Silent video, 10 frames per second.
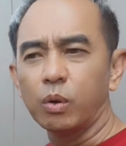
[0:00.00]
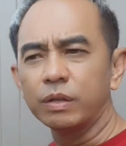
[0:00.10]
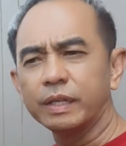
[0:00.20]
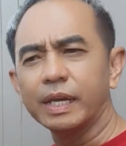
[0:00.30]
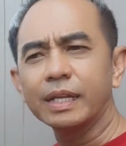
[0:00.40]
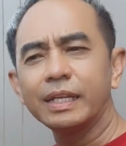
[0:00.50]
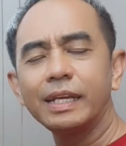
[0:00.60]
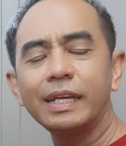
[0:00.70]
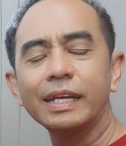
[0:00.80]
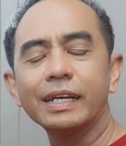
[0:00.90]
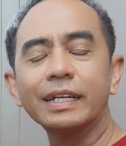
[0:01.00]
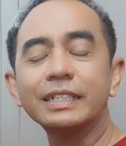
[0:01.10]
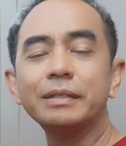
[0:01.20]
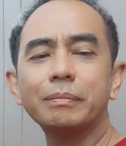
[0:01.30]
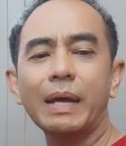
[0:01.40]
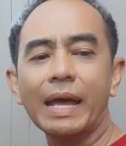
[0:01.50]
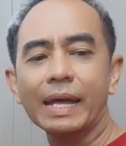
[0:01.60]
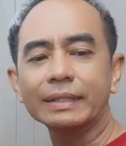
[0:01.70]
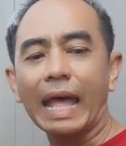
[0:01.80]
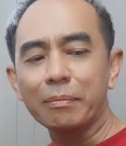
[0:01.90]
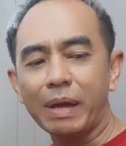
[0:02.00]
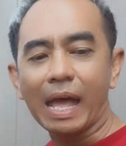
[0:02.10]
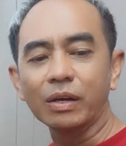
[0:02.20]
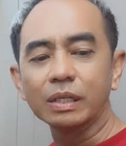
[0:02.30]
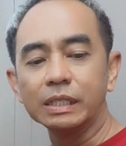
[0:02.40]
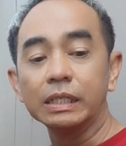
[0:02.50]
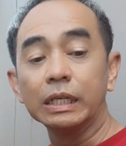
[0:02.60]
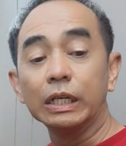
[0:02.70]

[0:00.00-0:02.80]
ผลเสียที่เกิดขึ้นมาตามมาก็คือ